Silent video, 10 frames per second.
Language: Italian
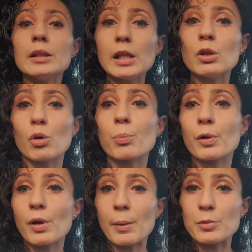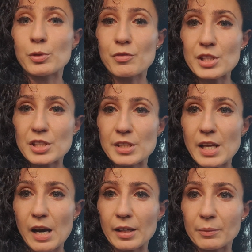nei loro programmi
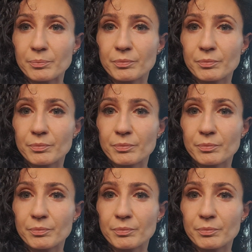universitari.